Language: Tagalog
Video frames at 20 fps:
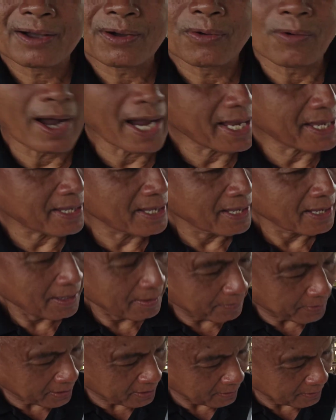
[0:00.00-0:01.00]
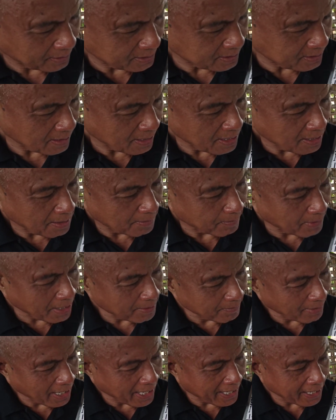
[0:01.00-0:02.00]
Why? Because may
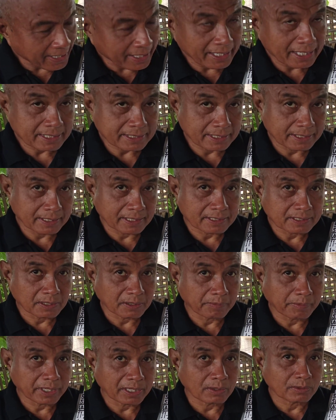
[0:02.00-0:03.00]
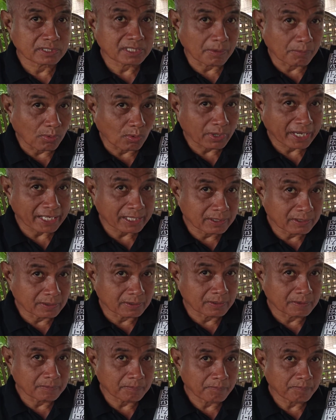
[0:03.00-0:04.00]
mga areas na nasurvey ko sa bukid
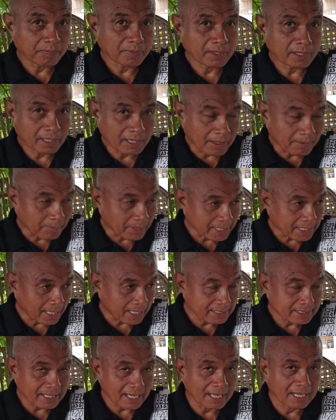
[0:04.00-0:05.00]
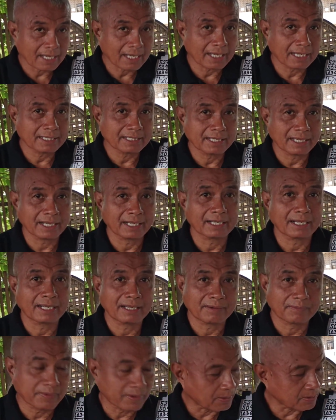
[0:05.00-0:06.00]
nun na mataas ang kanyang
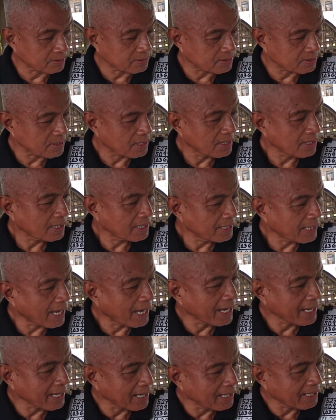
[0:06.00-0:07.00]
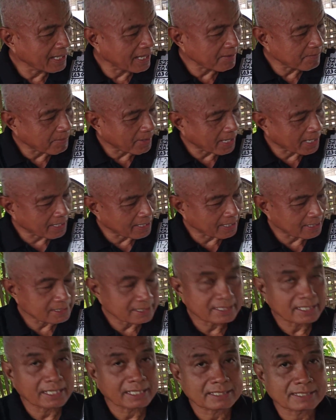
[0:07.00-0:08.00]
uh, votes dahil naipanganak
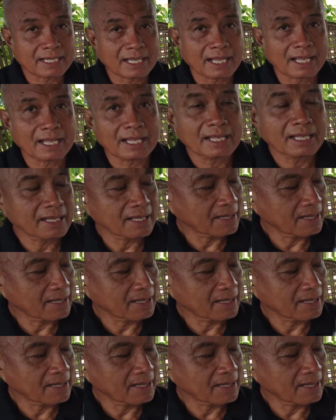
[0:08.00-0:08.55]
siya sa